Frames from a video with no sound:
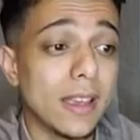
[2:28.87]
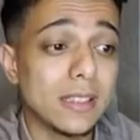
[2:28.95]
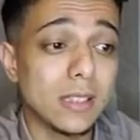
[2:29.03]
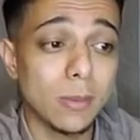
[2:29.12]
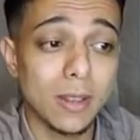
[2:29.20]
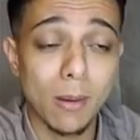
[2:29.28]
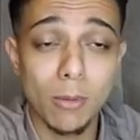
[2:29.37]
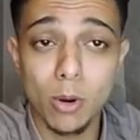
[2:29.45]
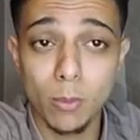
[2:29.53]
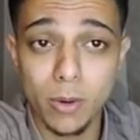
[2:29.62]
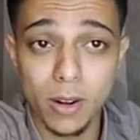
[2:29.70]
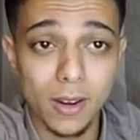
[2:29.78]
اس بي
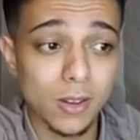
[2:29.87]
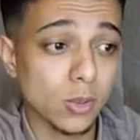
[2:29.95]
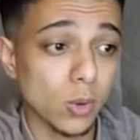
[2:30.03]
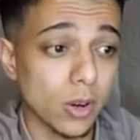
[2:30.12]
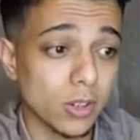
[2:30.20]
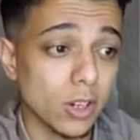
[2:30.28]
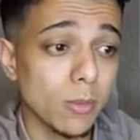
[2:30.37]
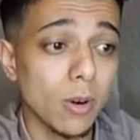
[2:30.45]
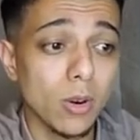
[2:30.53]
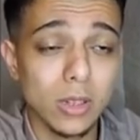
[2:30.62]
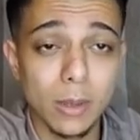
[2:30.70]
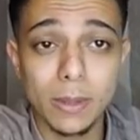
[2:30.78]
دبليو برلين سكولارشيب
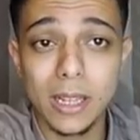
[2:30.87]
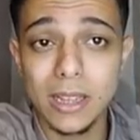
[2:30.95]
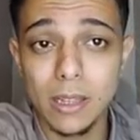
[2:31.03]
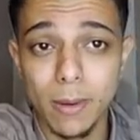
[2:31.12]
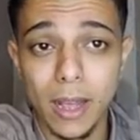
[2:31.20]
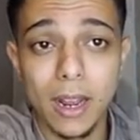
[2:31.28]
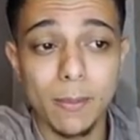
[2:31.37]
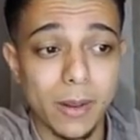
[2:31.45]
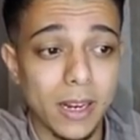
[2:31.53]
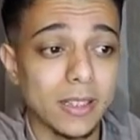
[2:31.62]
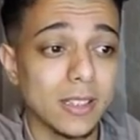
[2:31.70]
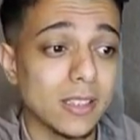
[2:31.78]
اللي هو انت بتقدم على
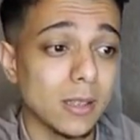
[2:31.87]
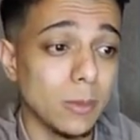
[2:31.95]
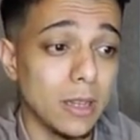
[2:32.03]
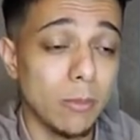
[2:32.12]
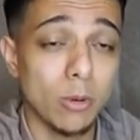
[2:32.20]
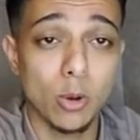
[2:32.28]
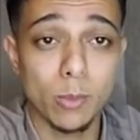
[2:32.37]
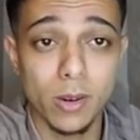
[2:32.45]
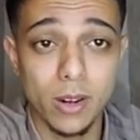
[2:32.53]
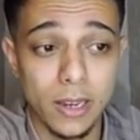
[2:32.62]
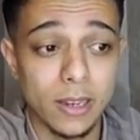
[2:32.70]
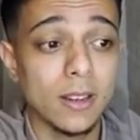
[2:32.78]
منحه اس بي دبليو
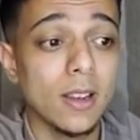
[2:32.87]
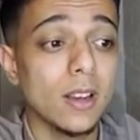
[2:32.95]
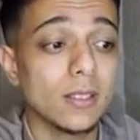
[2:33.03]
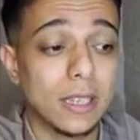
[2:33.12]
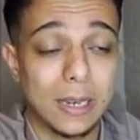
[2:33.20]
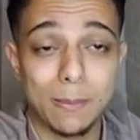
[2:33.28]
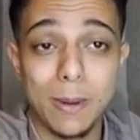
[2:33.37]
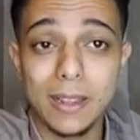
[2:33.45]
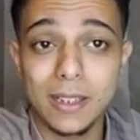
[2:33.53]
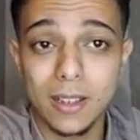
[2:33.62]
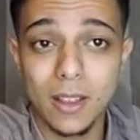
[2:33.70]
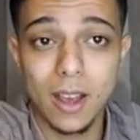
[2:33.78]
برلين طيب
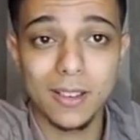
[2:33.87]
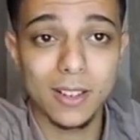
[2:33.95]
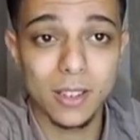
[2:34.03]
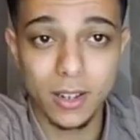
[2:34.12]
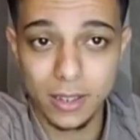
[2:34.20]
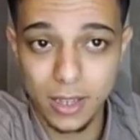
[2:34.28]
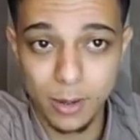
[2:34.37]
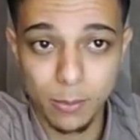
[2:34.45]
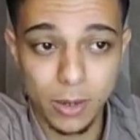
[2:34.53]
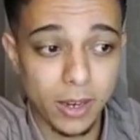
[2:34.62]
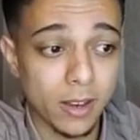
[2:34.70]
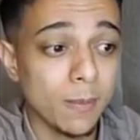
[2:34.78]
بعد كده حضرتك
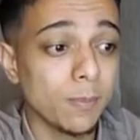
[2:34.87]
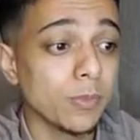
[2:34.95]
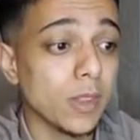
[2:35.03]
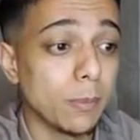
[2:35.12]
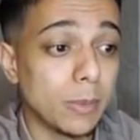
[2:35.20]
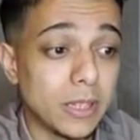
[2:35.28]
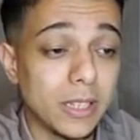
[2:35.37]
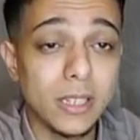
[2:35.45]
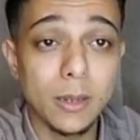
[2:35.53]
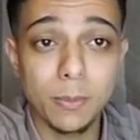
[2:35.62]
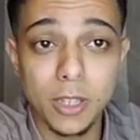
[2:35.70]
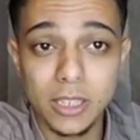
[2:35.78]
هتعمل ايه
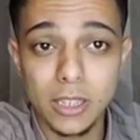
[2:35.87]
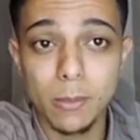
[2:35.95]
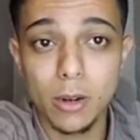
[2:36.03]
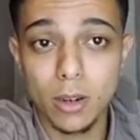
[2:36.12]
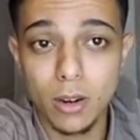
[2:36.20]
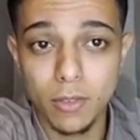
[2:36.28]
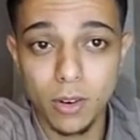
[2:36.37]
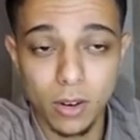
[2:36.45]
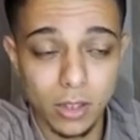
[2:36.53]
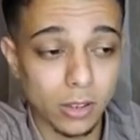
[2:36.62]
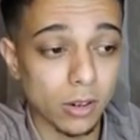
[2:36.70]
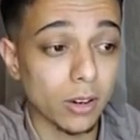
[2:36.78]
بتيجي بتكتب الكفر
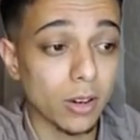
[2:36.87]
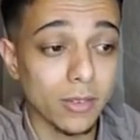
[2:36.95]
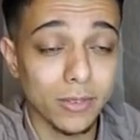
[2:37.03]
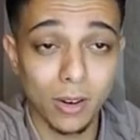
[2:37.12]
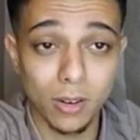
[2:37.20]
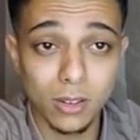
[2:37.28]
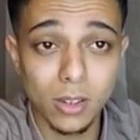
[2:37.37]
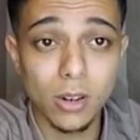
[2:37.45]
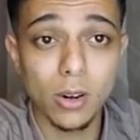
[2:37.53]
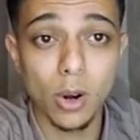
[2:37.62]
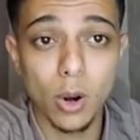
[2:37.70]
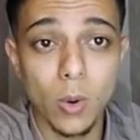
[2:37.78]
ليتر الكفر
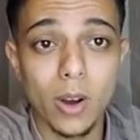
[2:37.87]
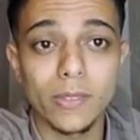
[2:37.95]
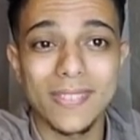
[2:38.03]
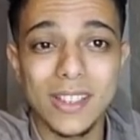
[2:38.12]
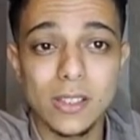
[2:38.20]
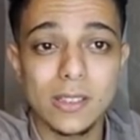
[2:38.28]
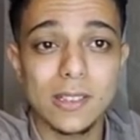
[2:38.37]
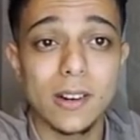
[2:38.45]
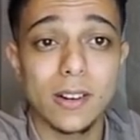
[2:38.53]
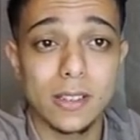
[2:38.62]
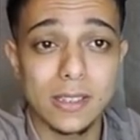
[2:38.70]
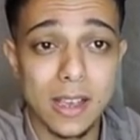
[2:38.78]
ليتر اللي هو نص
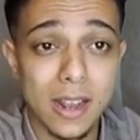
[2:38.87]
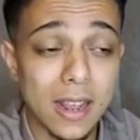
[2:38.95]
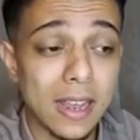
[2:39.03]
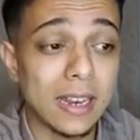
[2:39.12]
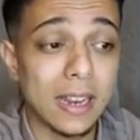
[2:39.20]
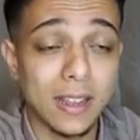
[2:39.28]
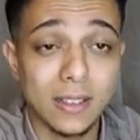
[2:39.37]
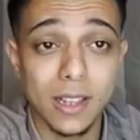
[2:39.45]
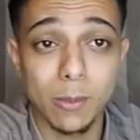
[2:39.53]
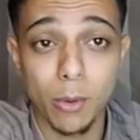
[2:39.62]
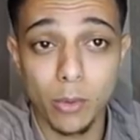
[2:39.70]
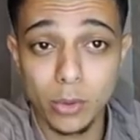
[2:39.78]
الرساله اللي انت
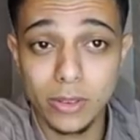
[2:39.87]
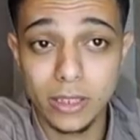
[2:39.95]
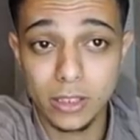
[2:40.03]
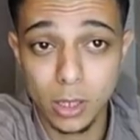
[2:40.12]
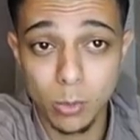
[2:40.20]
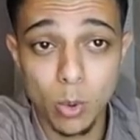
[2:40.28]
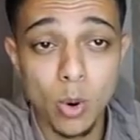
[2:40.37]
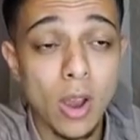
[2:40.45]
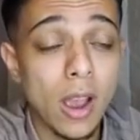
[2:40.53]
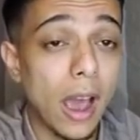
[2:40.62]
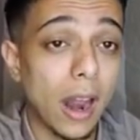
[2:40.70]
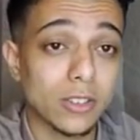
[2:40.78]
المفروض تكتبه
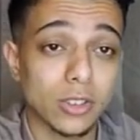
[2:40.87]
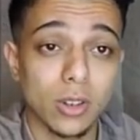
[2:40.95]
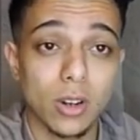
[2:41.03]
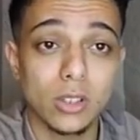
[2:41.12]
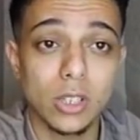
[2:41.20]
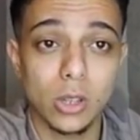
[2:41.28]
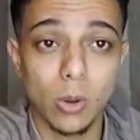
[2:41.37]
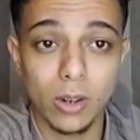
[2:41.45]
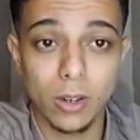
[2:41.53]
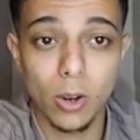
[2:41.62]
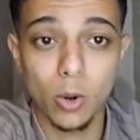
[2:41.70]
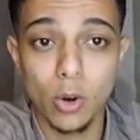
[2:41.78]
علشان خاطر
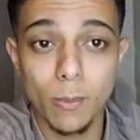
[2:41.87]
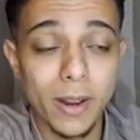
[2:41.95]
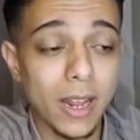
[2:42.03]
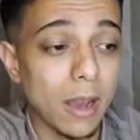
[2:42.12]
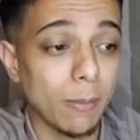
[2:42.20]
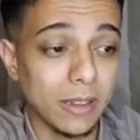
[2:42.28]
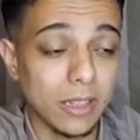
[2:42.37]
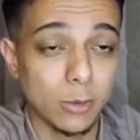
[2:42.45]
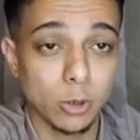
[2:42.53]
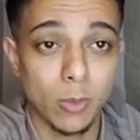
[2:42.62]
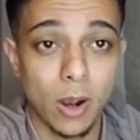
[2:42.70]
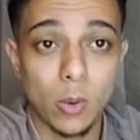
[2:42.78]
توجه له المنحه ما انت
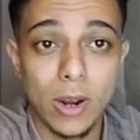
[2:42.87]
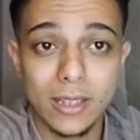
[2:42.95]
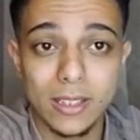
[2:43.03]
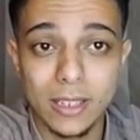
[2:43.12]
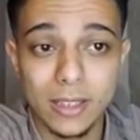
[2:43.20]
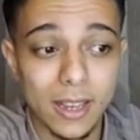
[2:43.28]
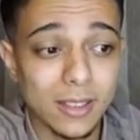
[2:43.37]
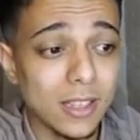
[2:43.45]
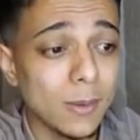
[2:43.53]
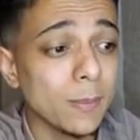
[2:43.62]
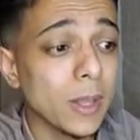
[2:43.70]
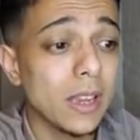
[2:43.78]
مش معقول هتيجي تقدم